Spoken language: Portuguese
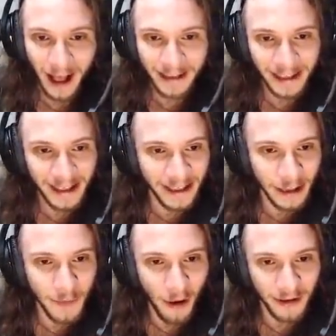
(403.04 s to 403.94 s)
Aqui, aqui, aqui, aqui,
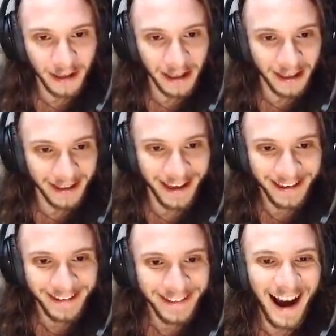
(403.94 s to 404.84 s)
miau, aqui, aqui, aqui,
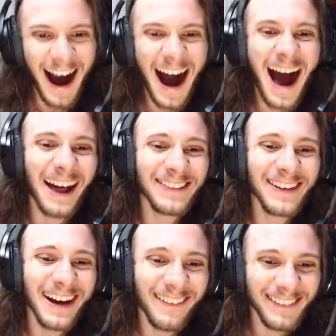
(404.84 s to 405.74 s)
Ah,
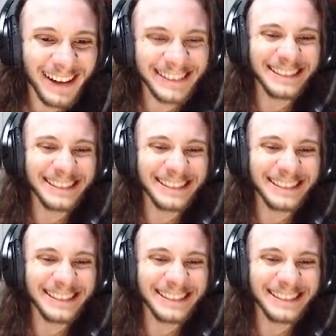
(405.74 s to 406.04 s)
não, é...